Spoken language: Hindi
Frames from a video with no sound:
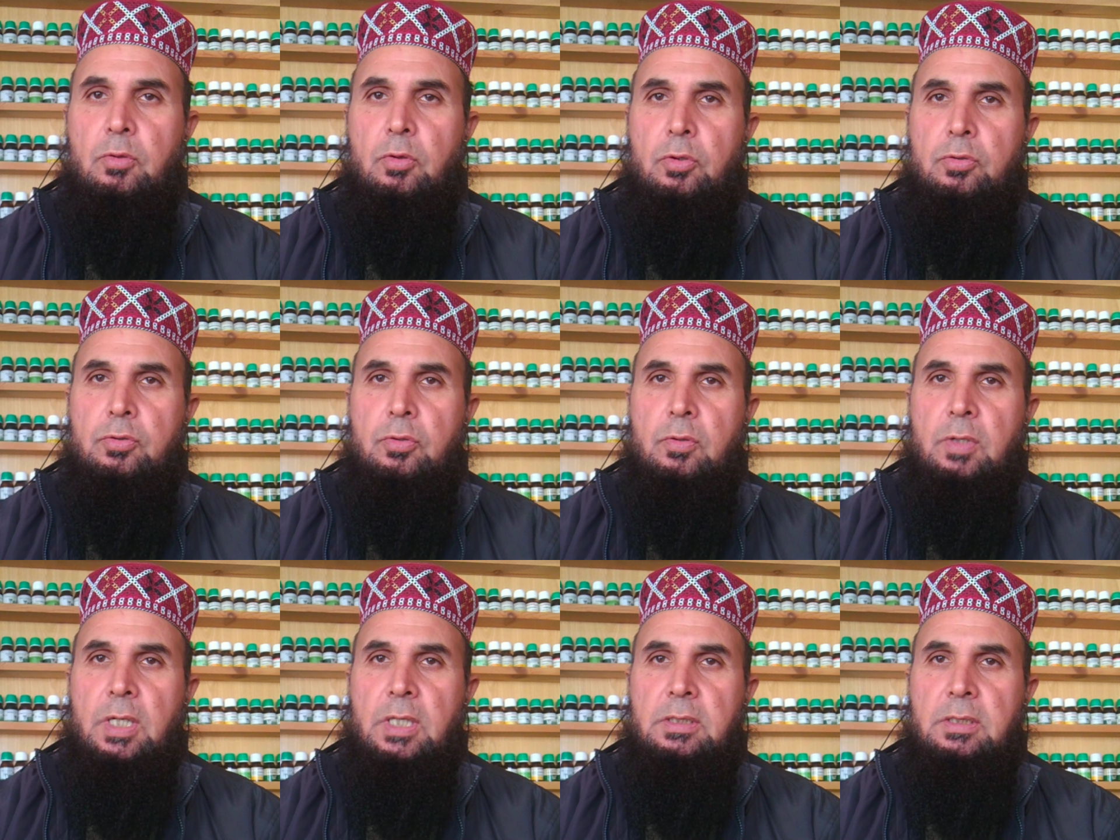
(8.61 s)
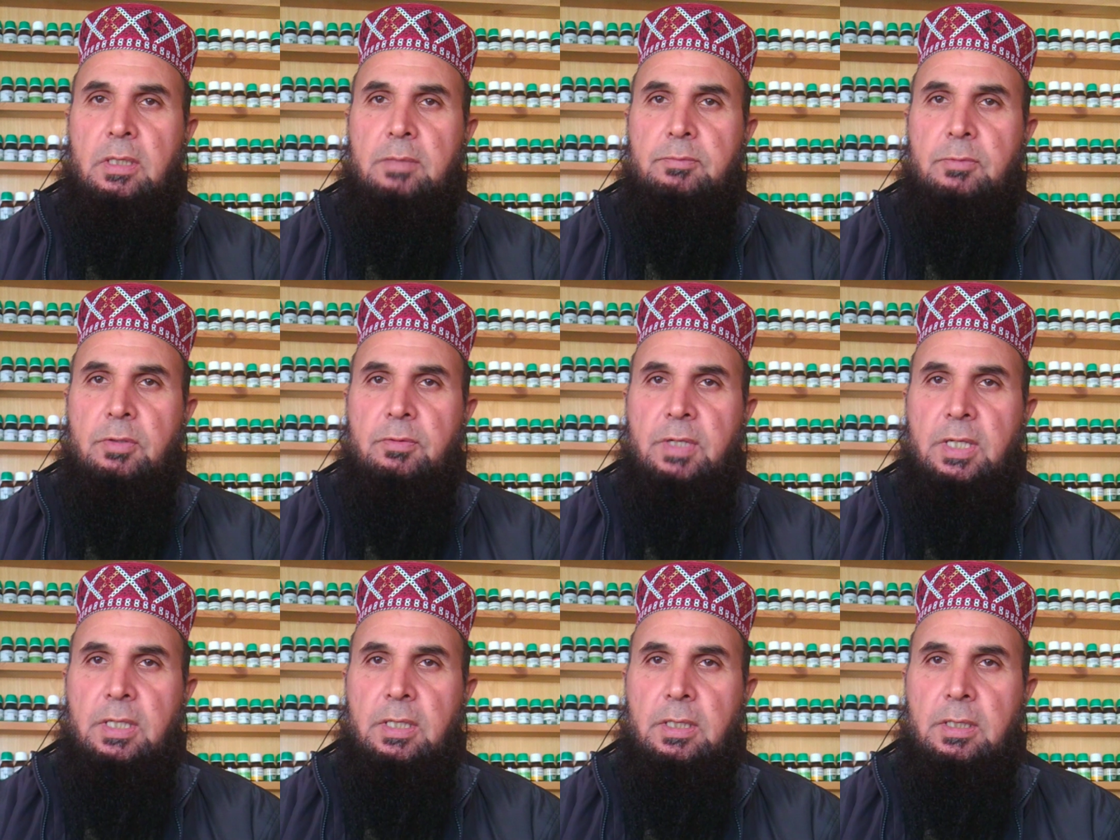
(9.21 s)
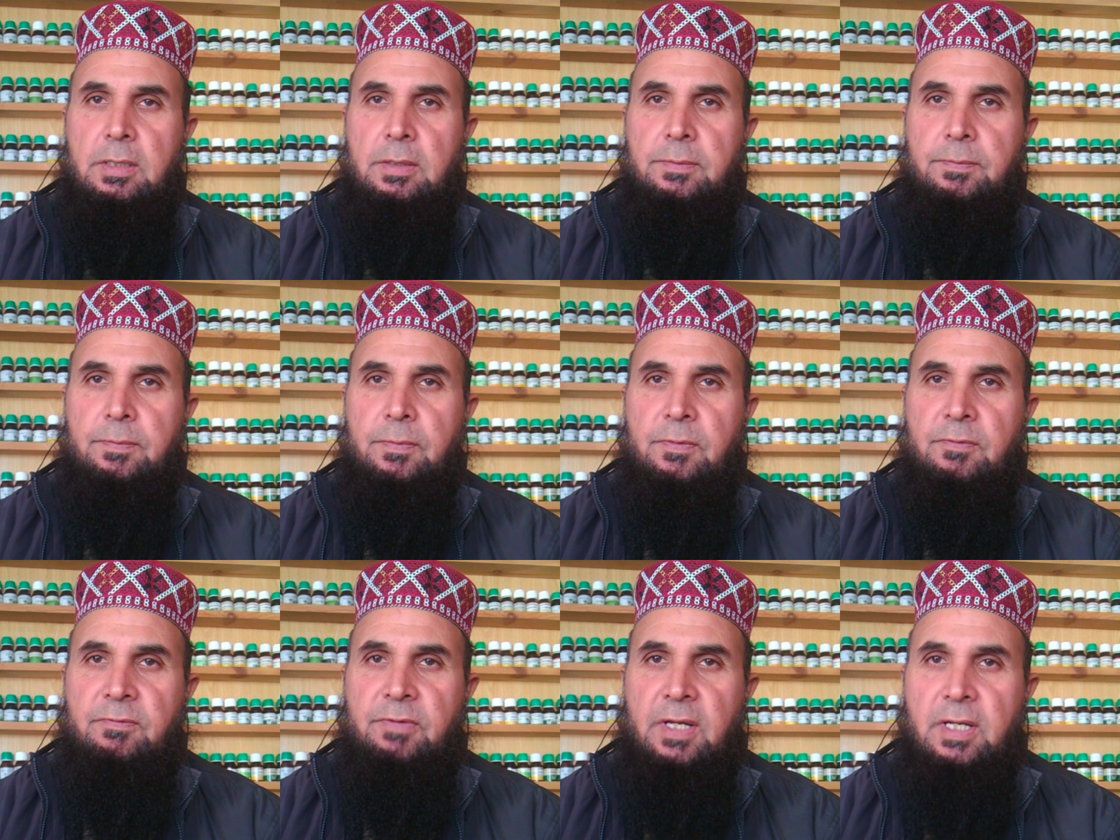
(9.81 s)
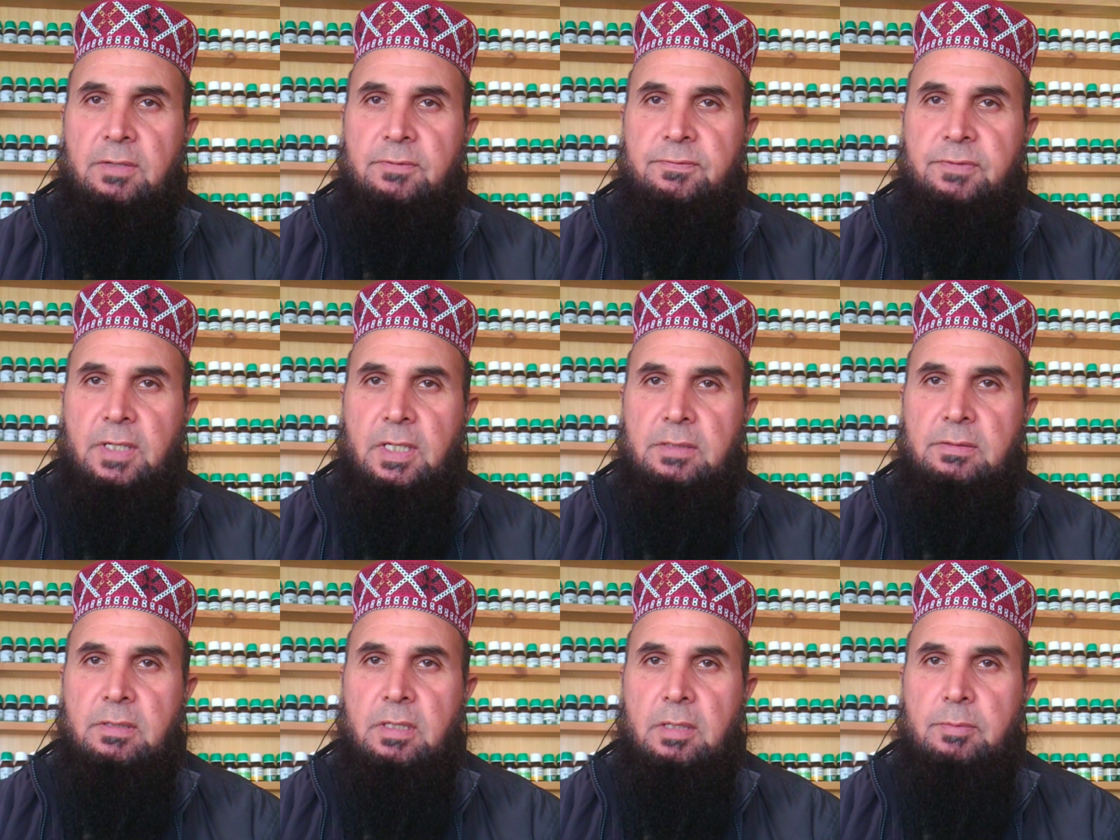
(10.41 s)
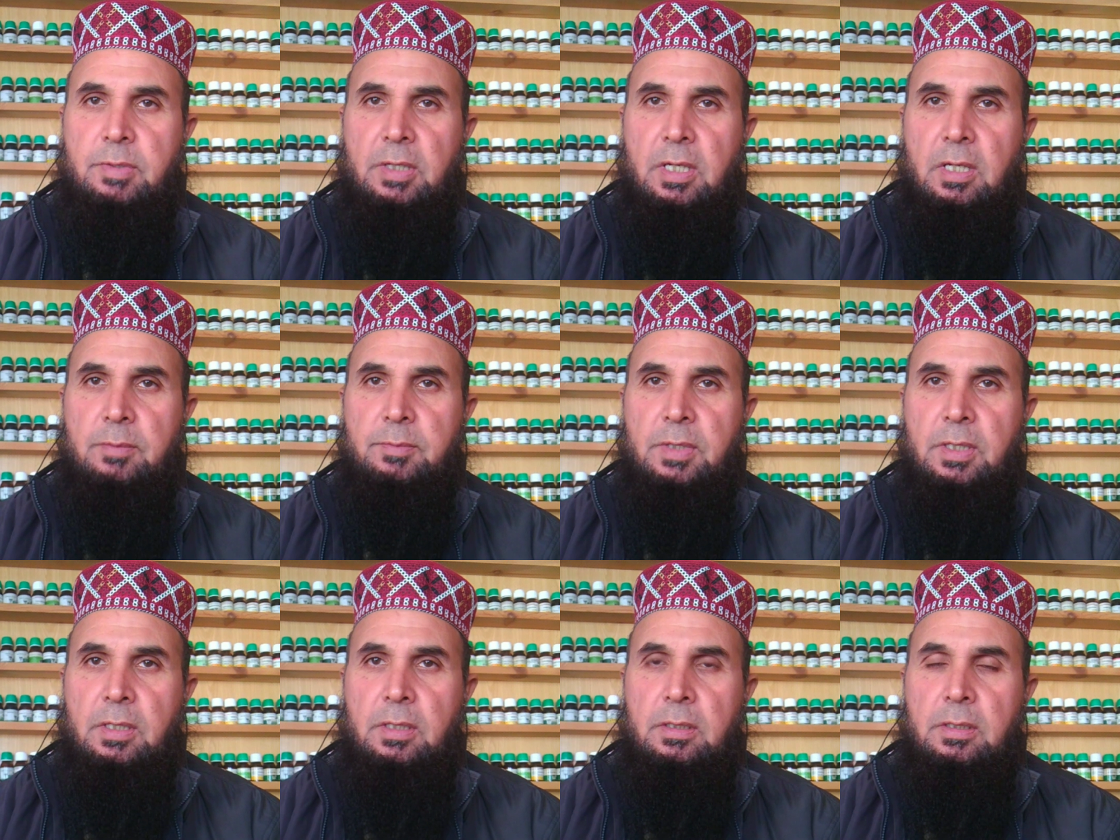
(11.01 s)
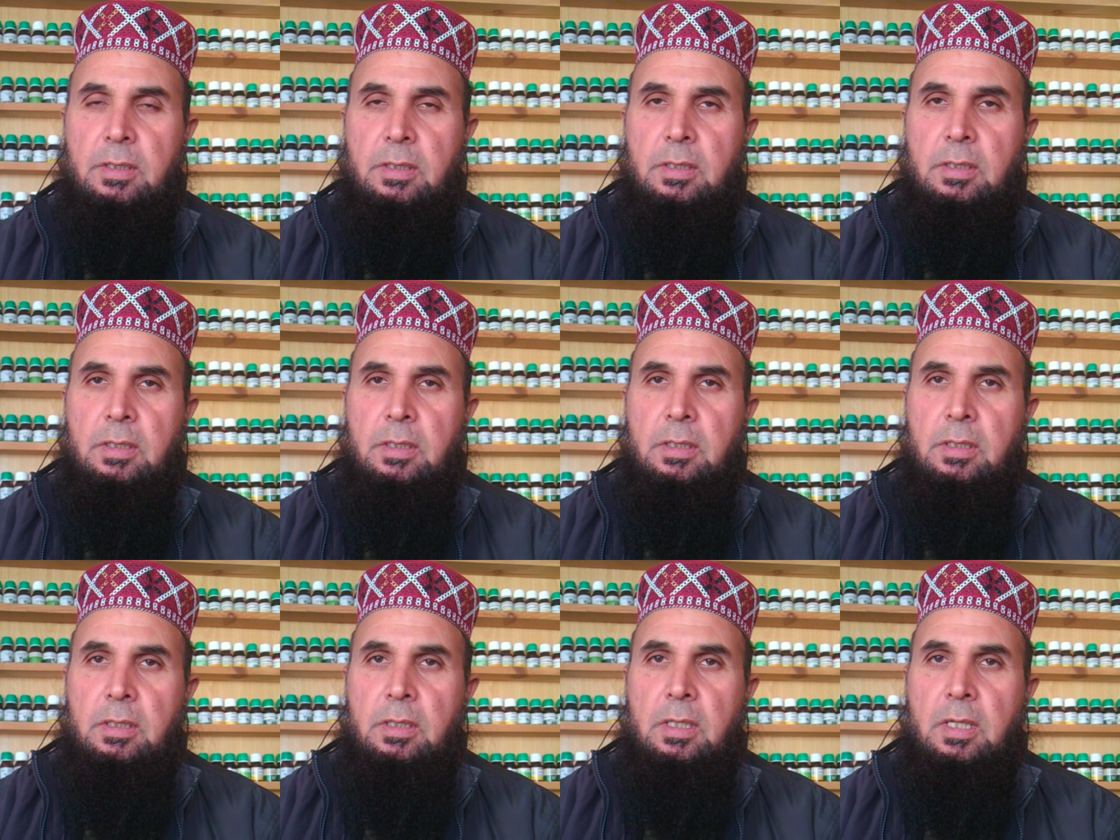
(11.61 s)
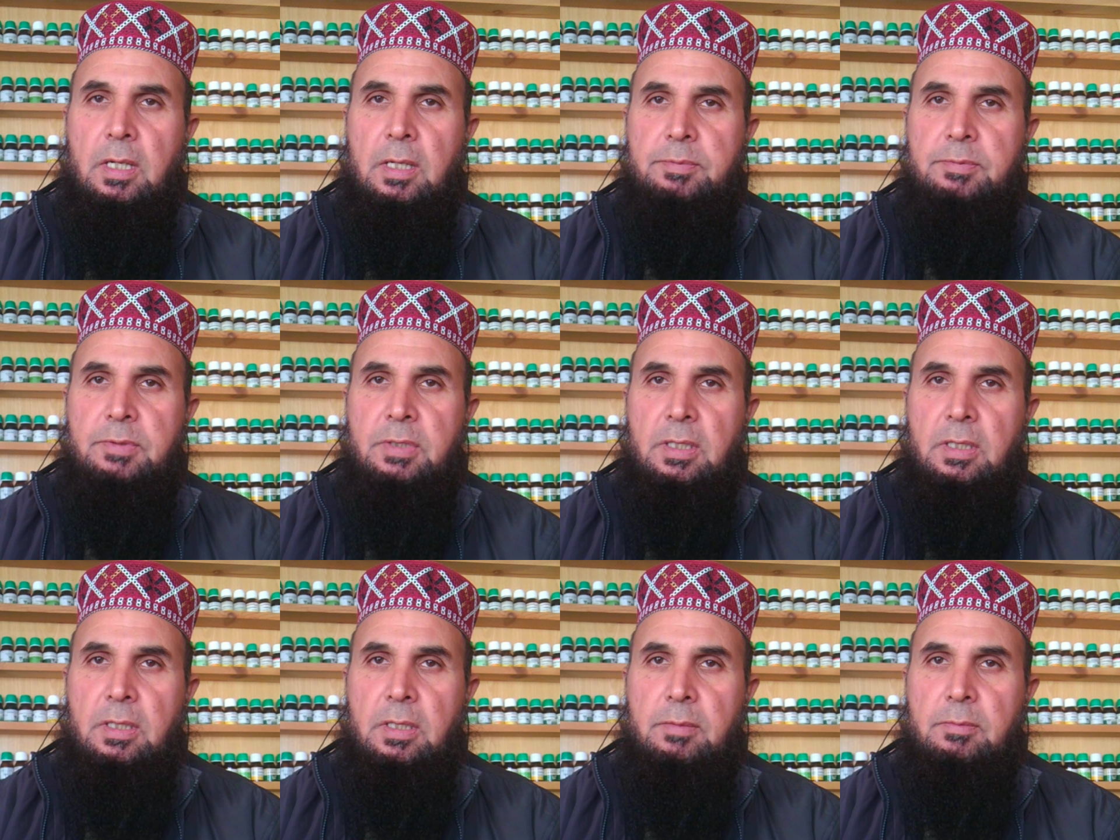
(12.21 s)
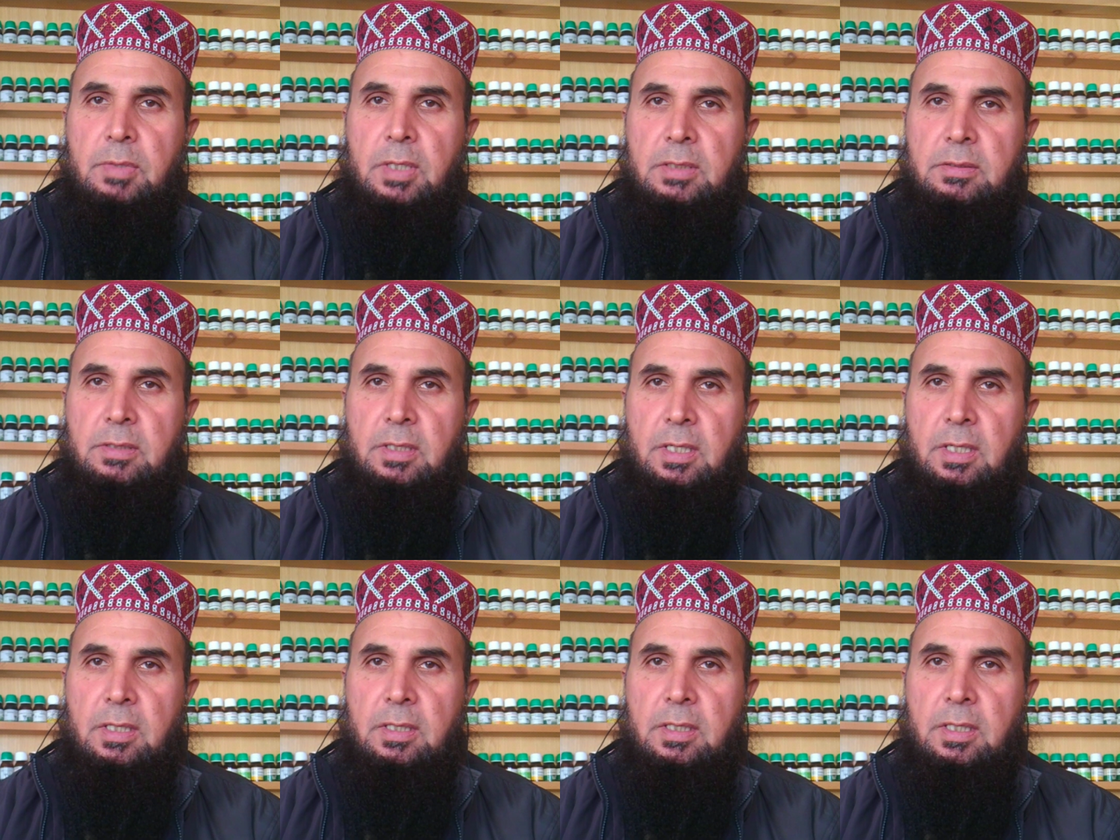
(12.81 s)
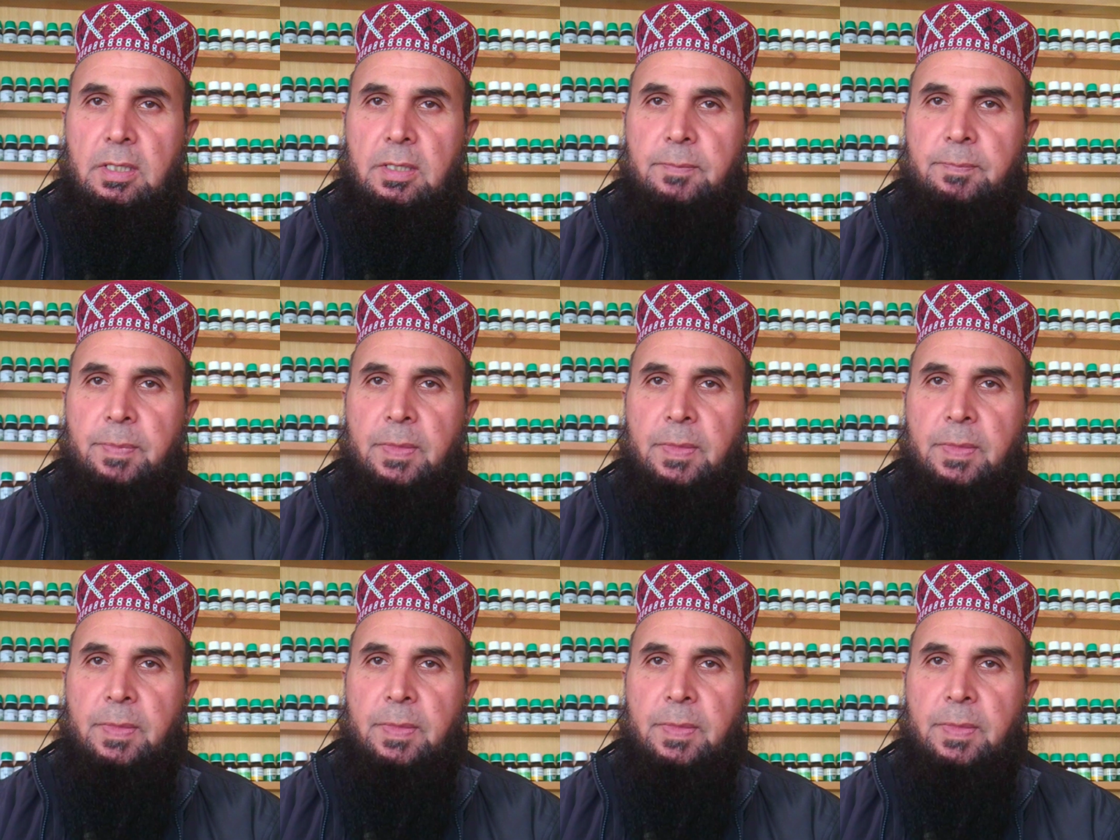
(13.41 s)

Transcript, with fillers: दोस्तों आज हम दवाई फैरम फास के बारे में आपसे बात करेंगे